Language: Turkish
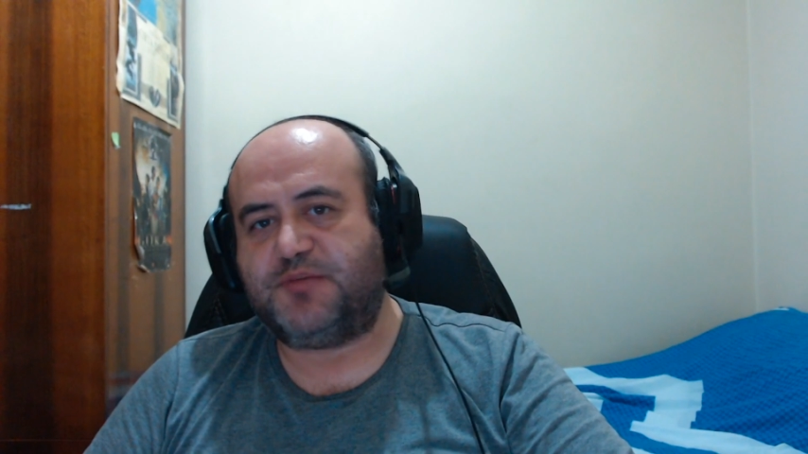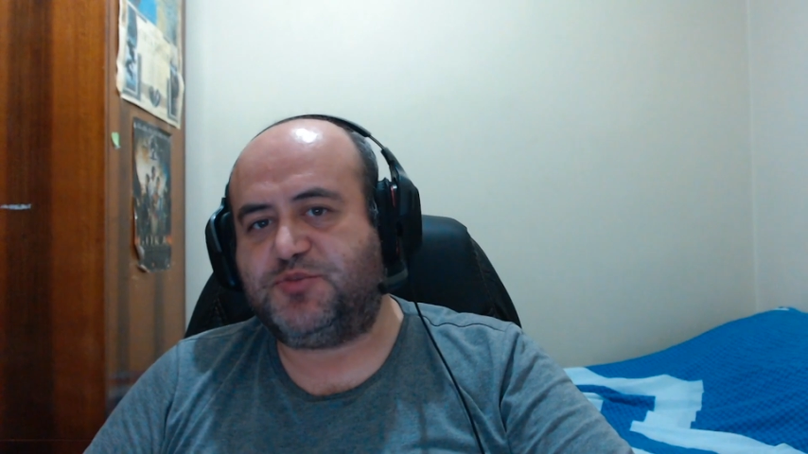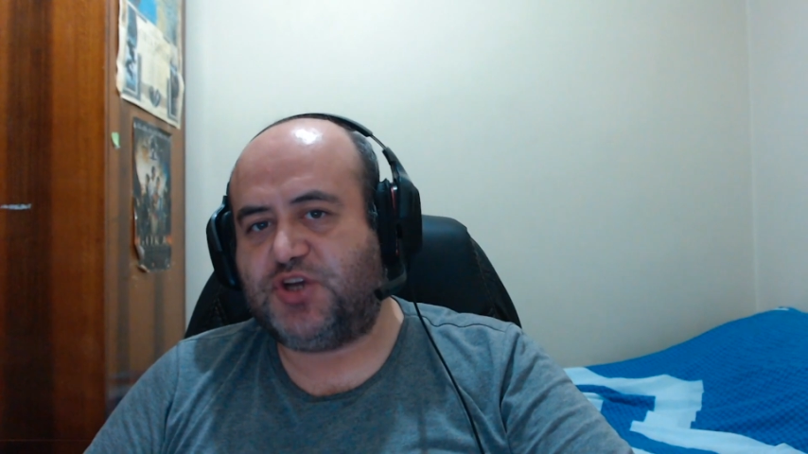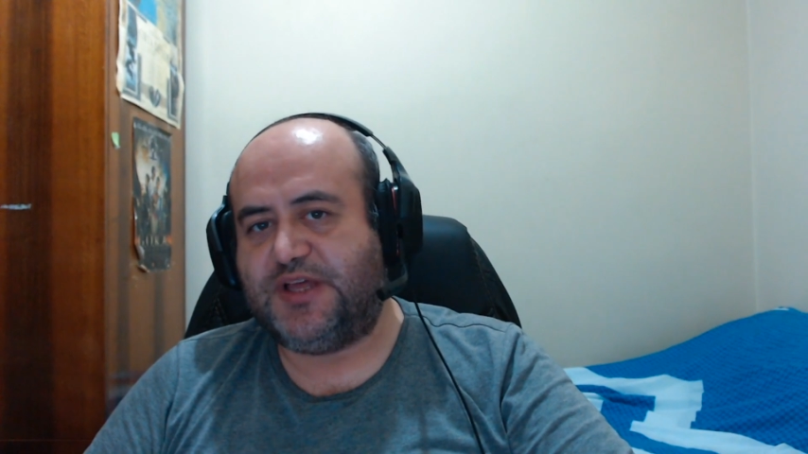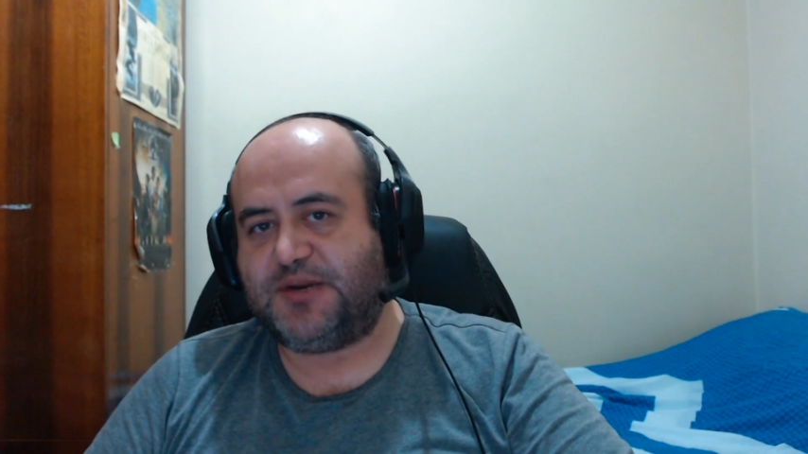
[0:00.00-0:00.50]
de bir
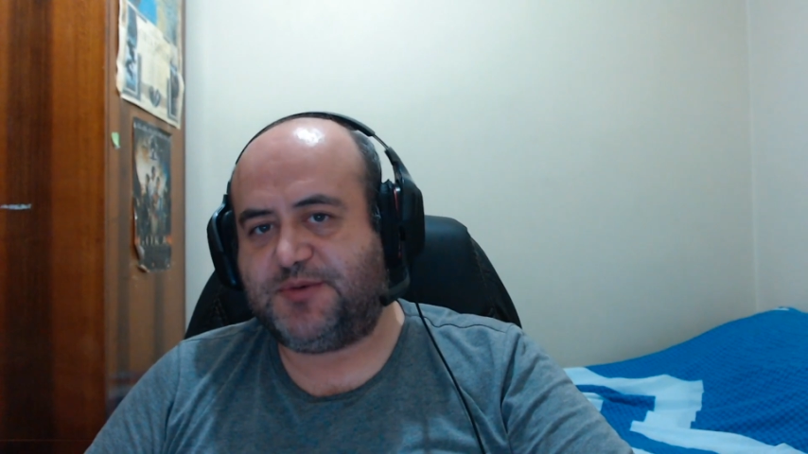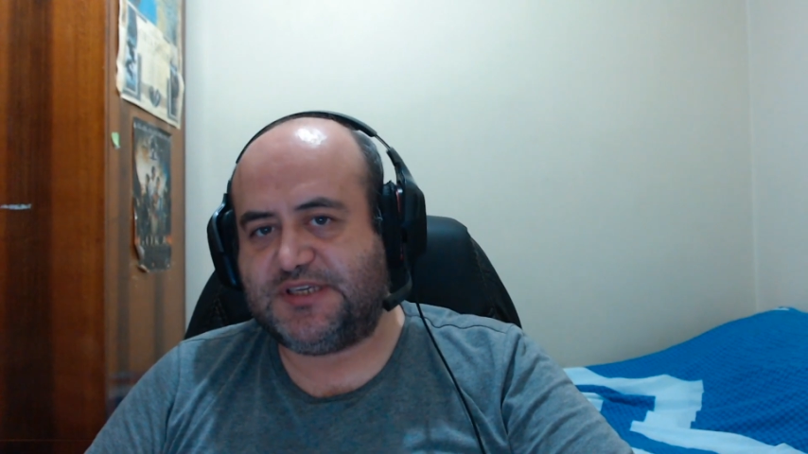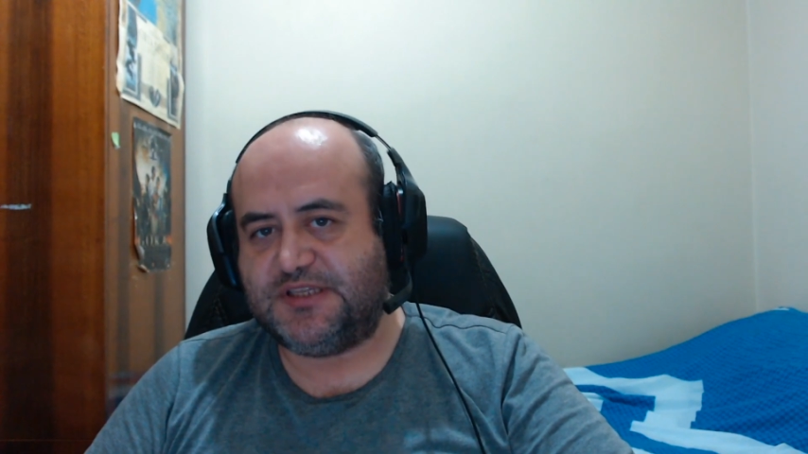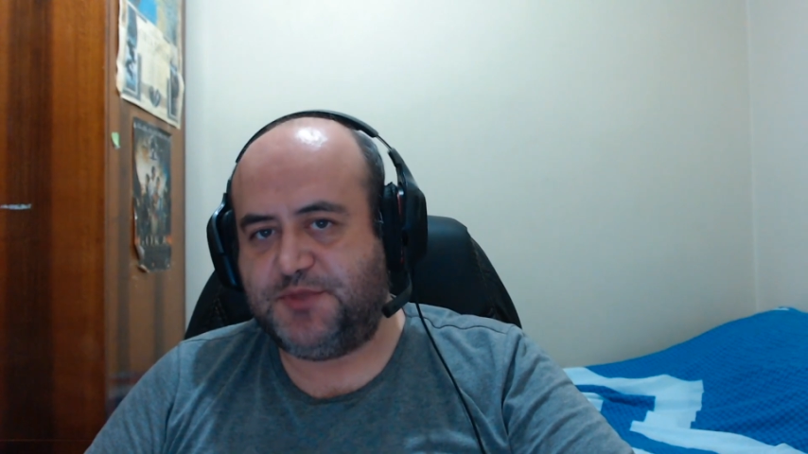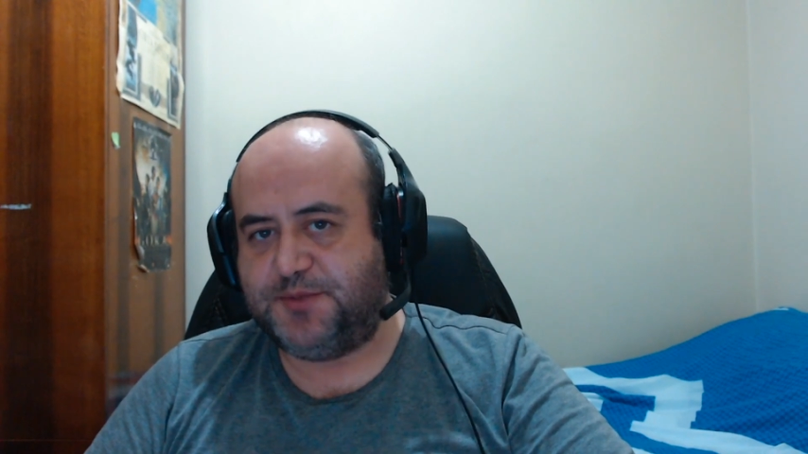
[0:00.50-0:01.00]
şeyler
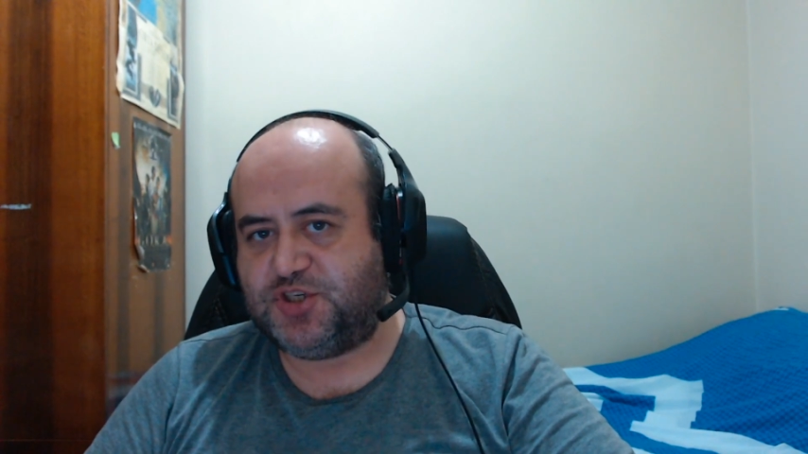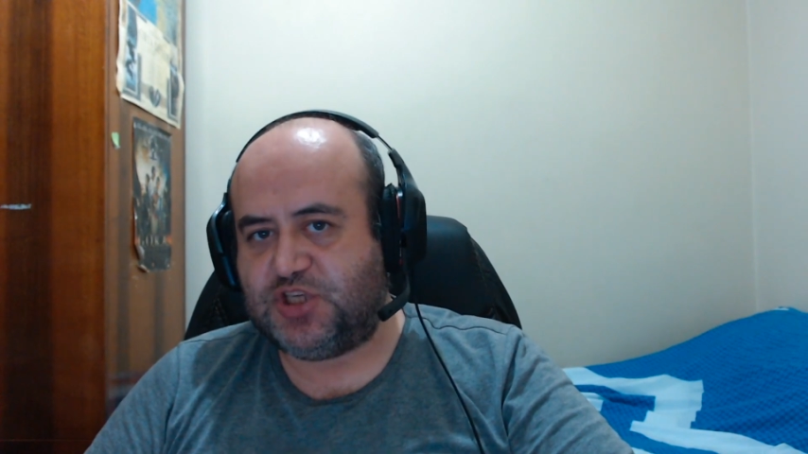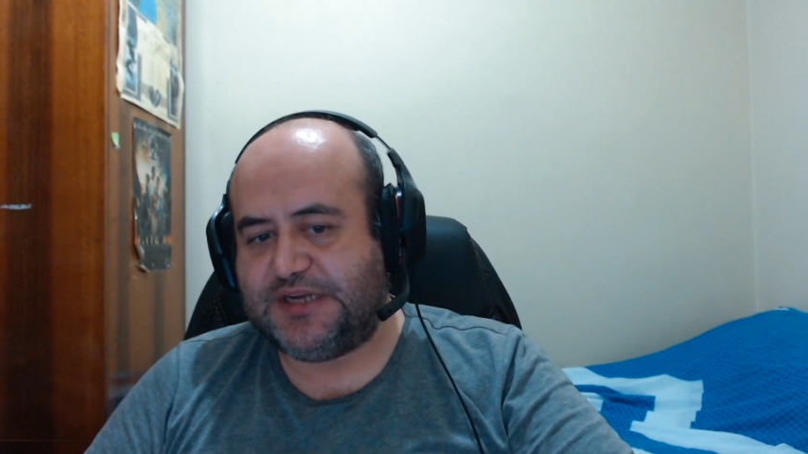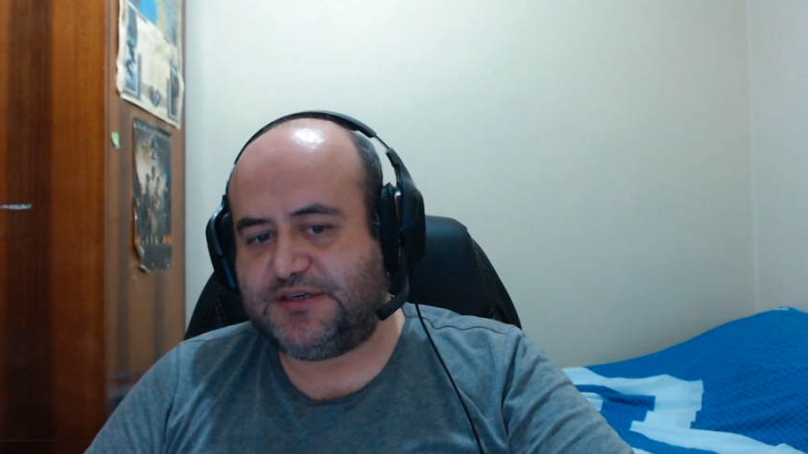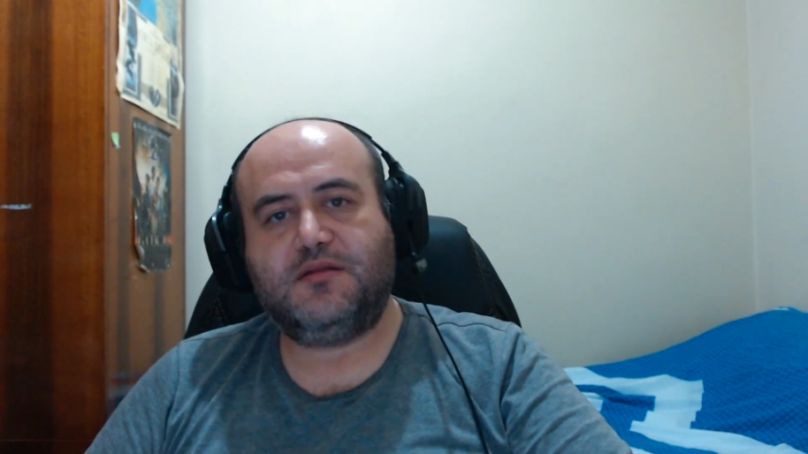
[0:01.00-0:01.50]
basalım
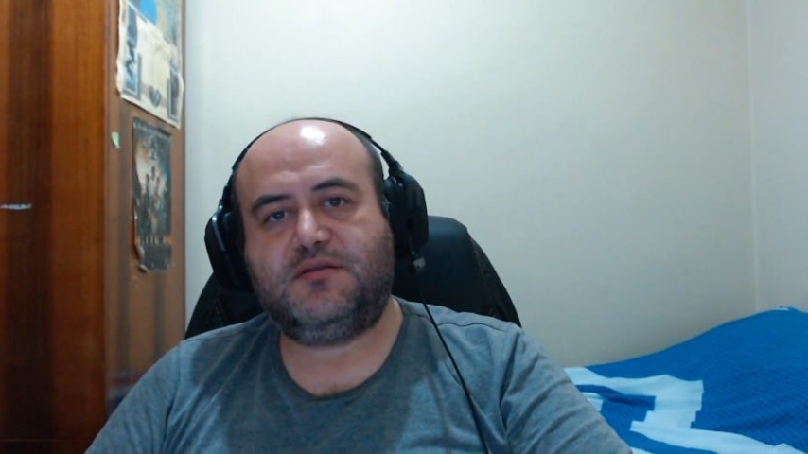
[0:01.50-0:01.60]
demişler.